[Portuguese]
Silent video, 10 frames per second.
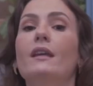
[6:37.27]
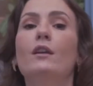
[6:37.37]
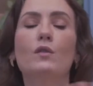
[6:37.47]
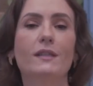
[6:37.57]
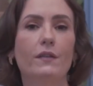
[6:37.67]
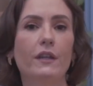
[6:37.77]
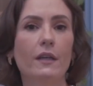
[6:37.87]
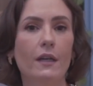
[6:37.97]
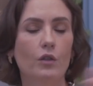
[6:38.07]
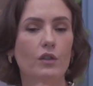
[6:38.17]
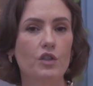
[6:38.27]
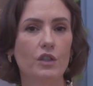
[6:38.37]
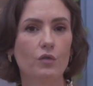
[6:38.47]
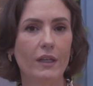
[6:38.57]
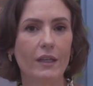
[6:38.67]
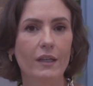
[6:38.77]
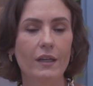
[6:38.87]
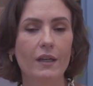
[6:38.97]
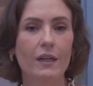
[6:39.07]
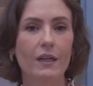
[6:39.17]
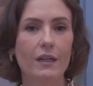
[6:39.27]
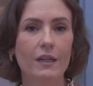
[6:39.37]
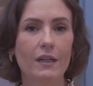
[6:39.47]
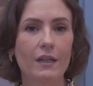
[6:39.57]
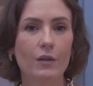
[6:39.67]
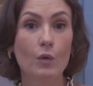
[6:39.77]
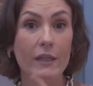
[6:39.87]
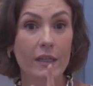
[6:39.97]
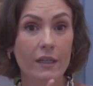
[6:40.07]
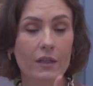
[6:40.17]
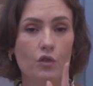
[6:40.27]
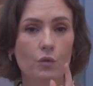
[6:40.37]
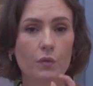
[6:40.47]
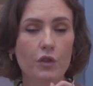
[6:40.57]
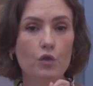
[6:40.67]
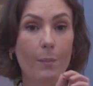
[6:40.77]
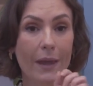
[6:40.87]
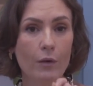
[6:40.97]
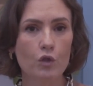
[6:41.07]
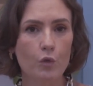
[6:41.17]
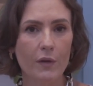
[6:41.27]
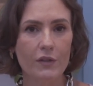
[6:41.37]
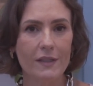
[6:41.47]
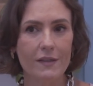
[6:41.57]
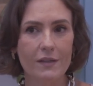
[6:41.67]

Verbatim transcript: E, inclusive, estou deixando aqui uh, um link de um vídeo bem útil para vocês